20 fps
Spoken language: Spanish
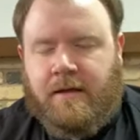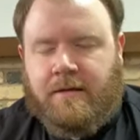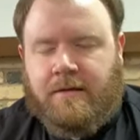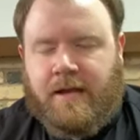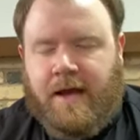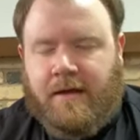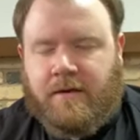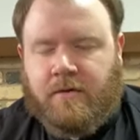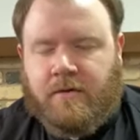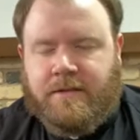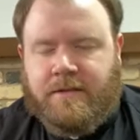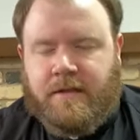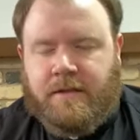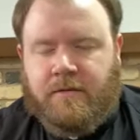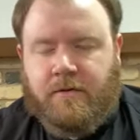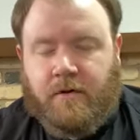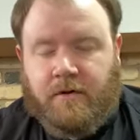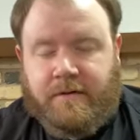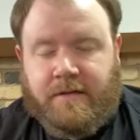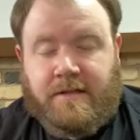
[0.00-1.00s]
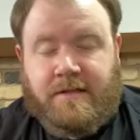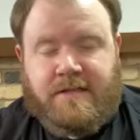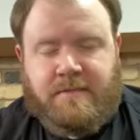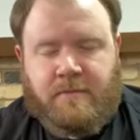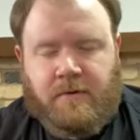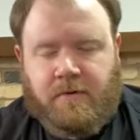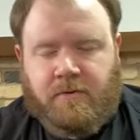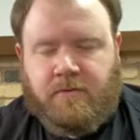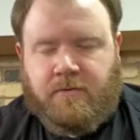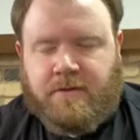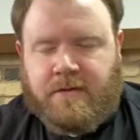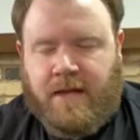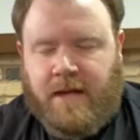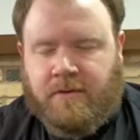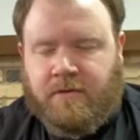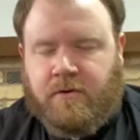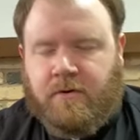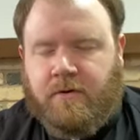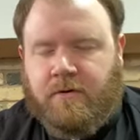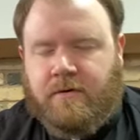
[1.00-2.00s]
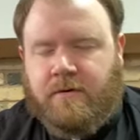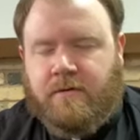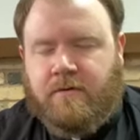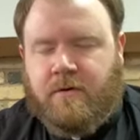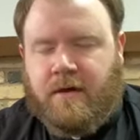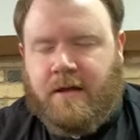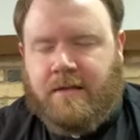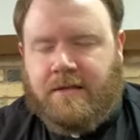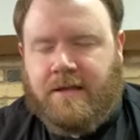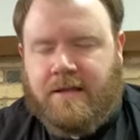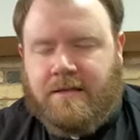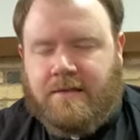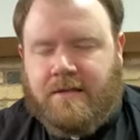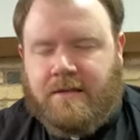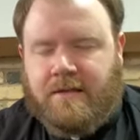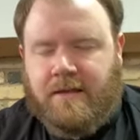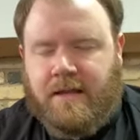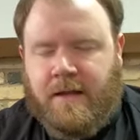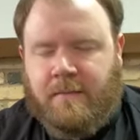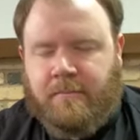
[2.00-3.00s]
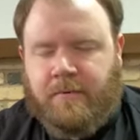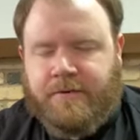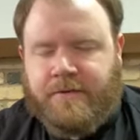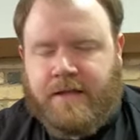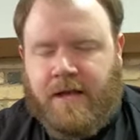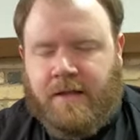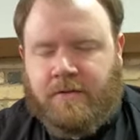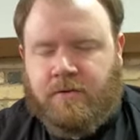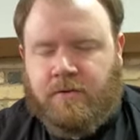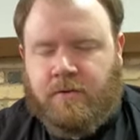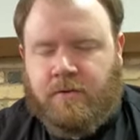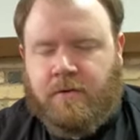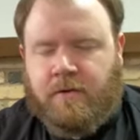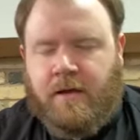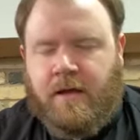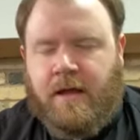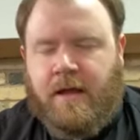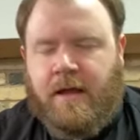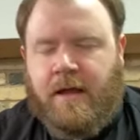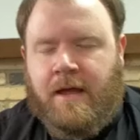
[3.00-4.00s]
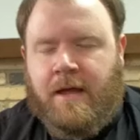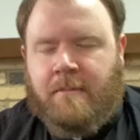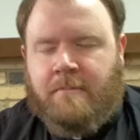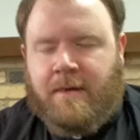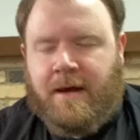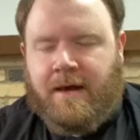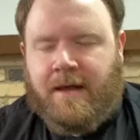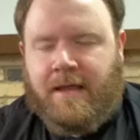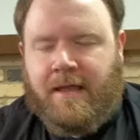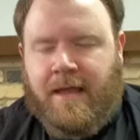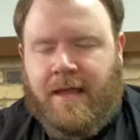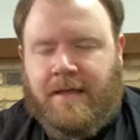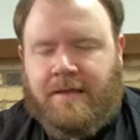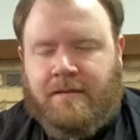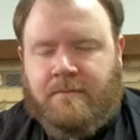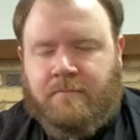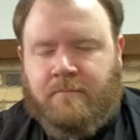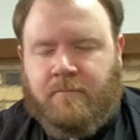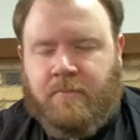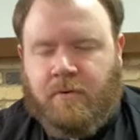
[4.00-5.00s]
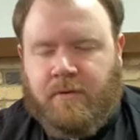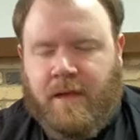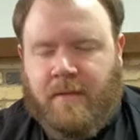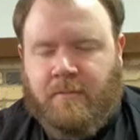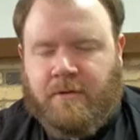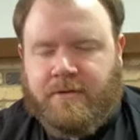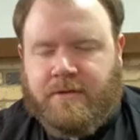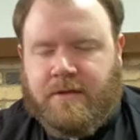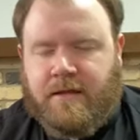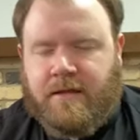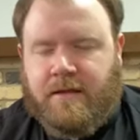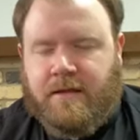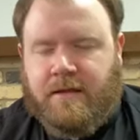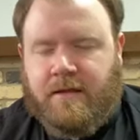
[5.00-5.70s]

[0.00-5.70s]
Danos el don del Espíritu Santo durante este tiempo santo, para que podamos